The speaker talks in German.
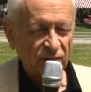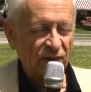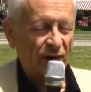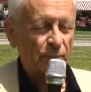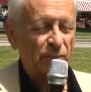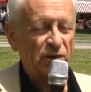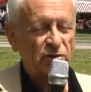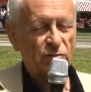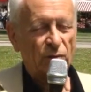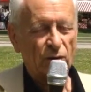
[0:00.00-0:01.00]
Es gab
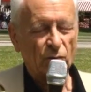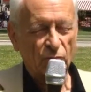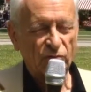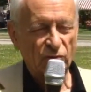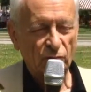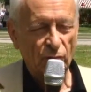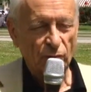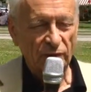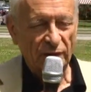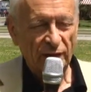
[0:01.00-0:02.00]
nicht nur
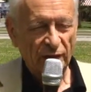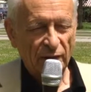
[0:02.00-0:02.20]
Kostengründe,